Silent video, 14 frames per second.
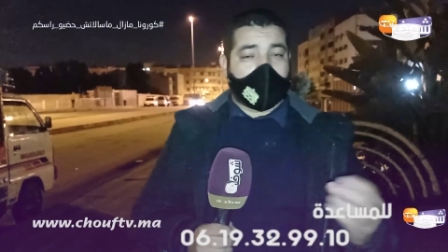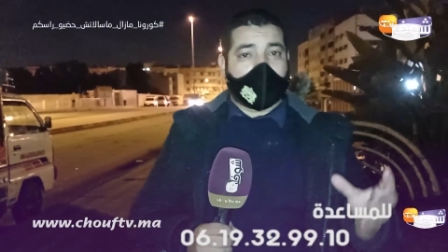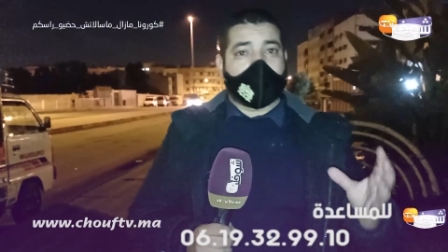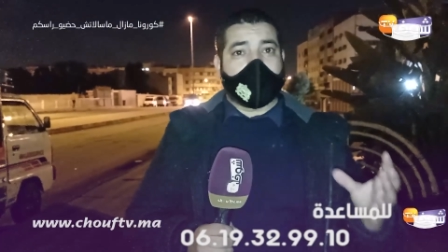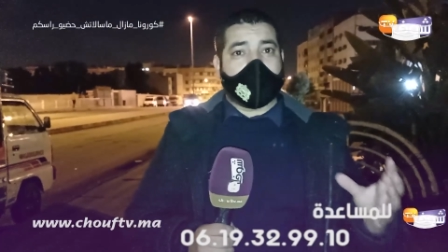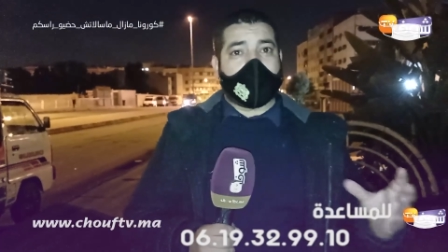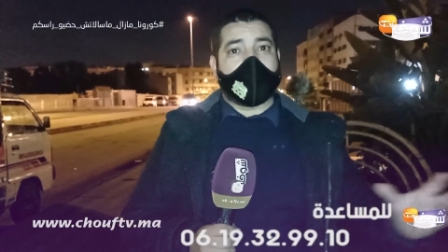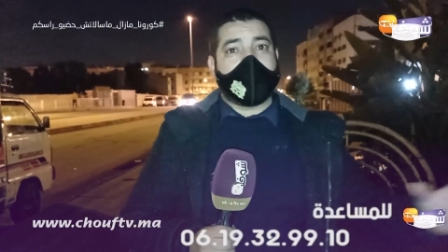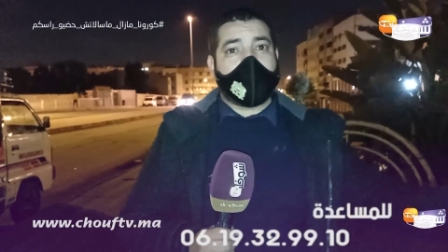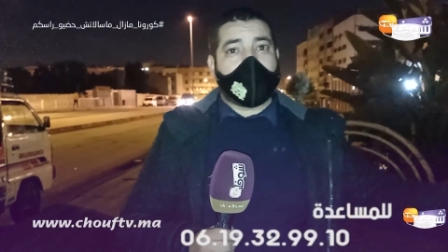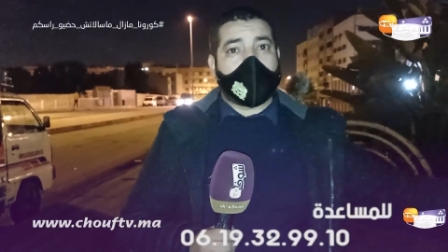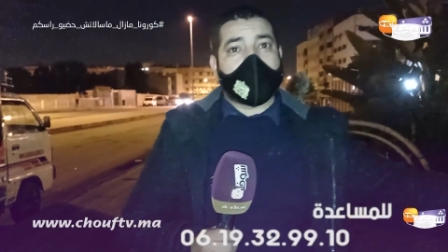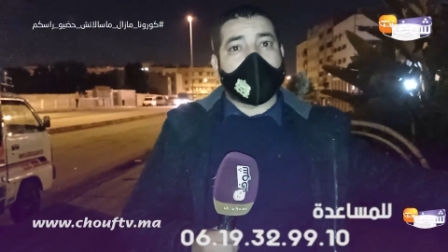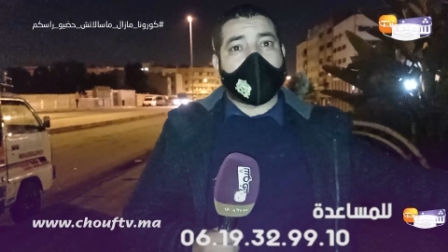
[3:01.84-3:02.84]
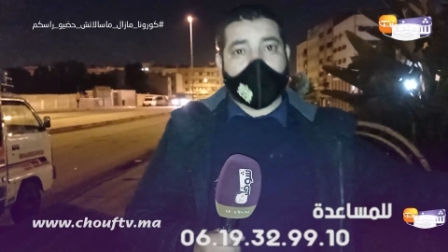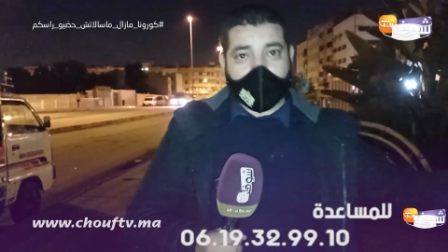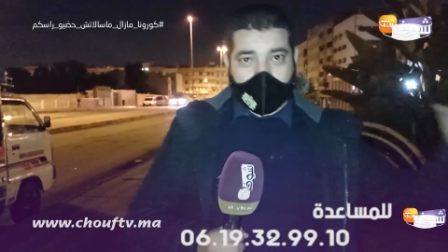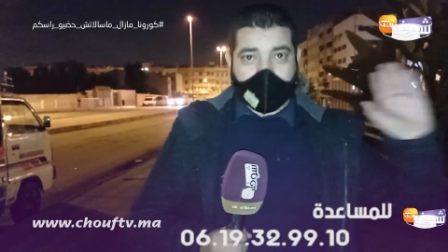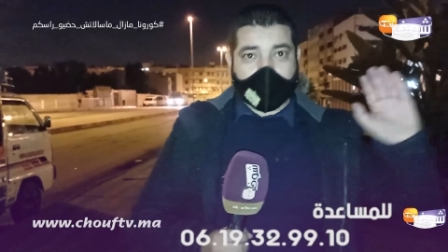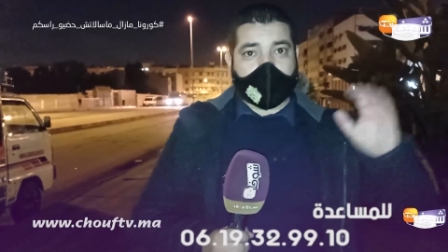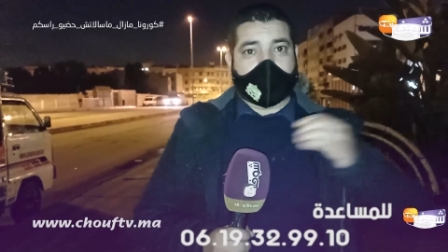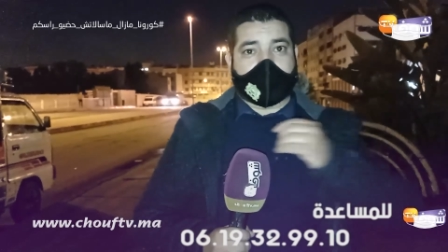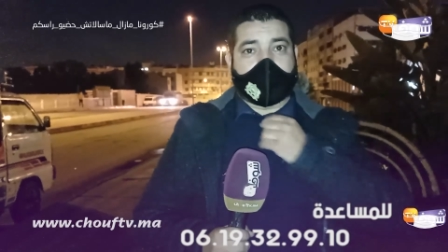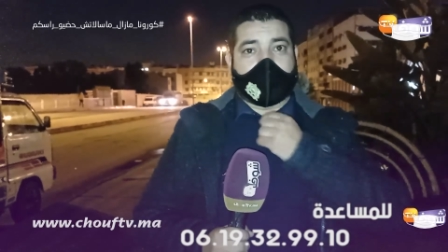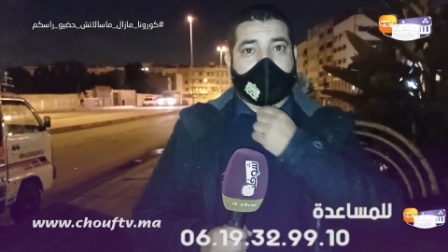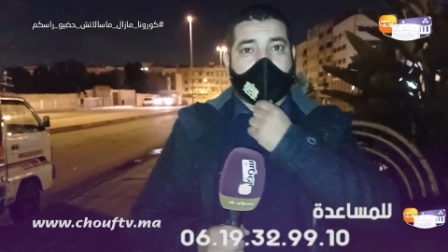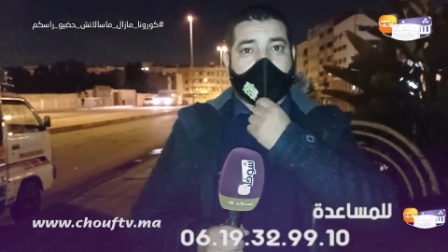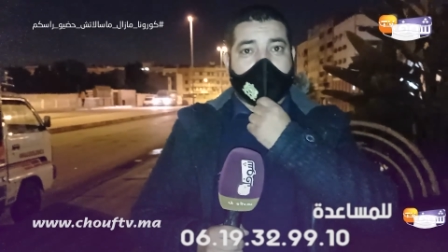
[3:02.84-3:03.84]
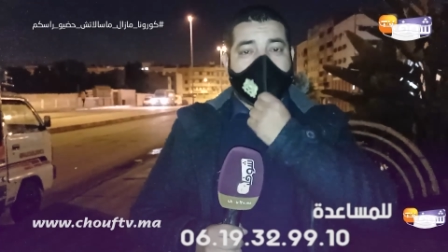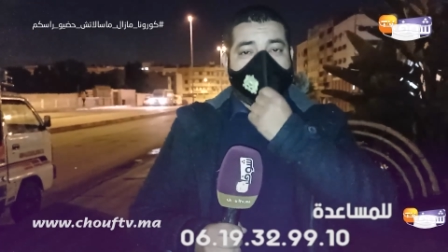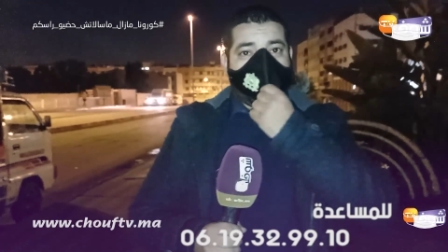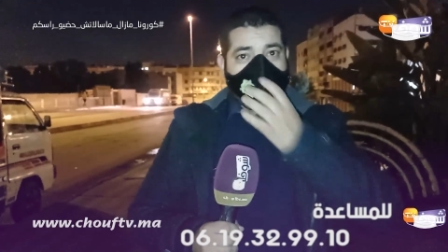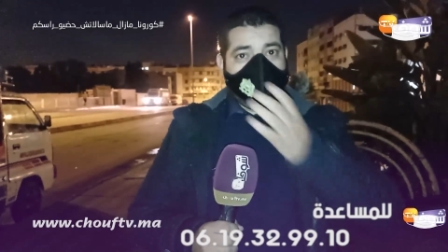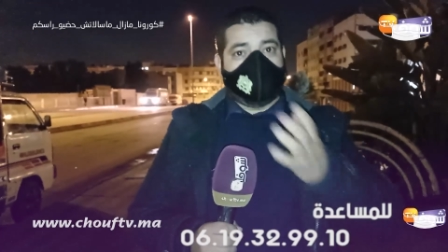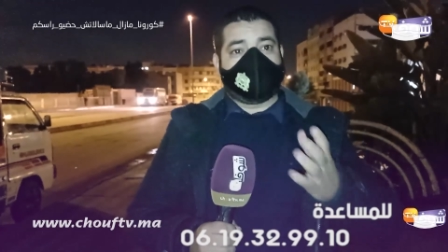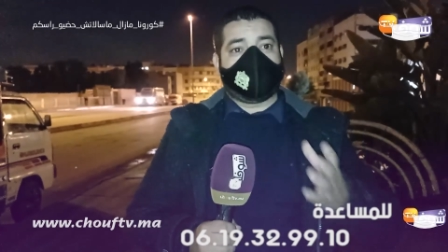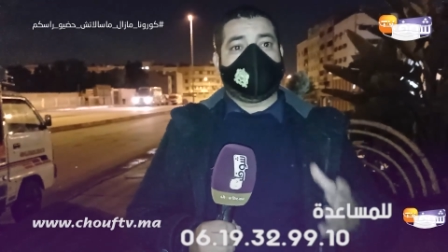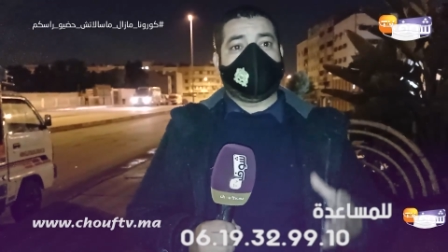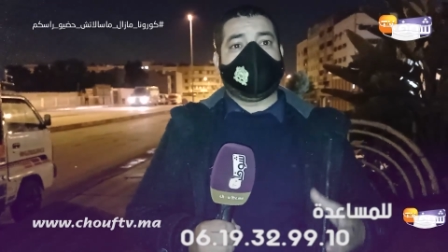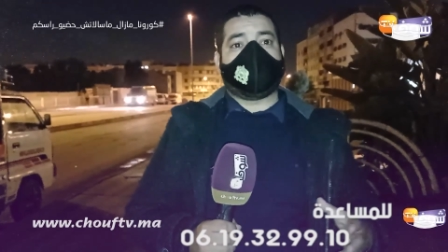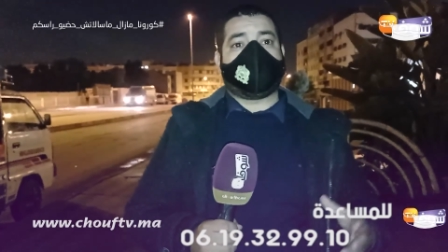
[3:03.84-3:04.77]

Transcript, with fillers: على الاقل انهم ما يبقاوش يباتوا في الزنقه الحمد لله